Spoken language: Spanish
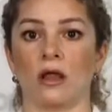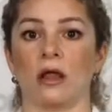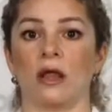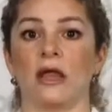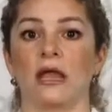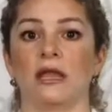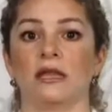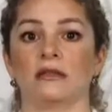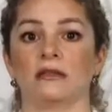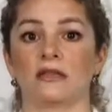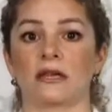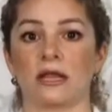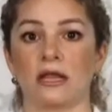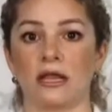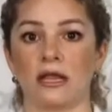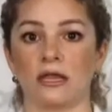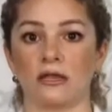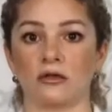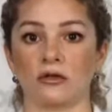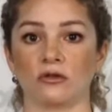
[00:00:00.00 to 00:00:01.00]

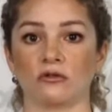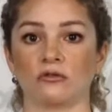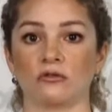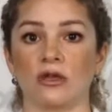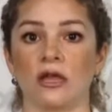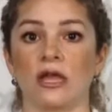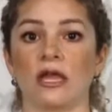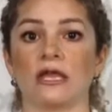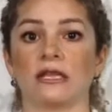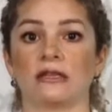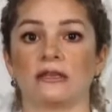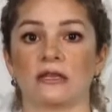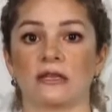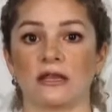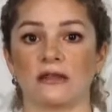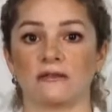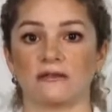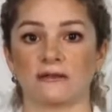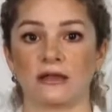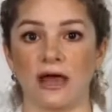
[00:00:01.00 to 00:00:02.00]
Entre ellos,
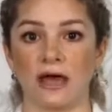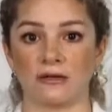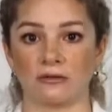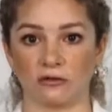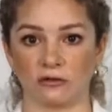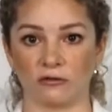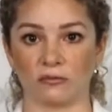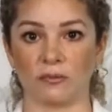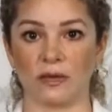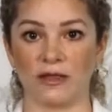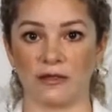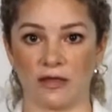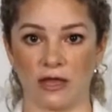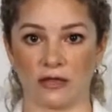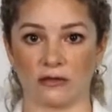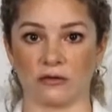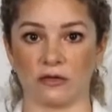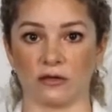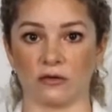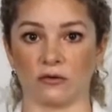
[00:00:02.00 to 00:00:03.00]
tres casos
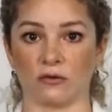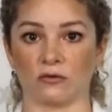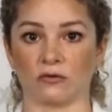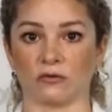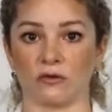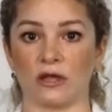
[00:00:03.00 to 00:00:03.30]
pediátricos,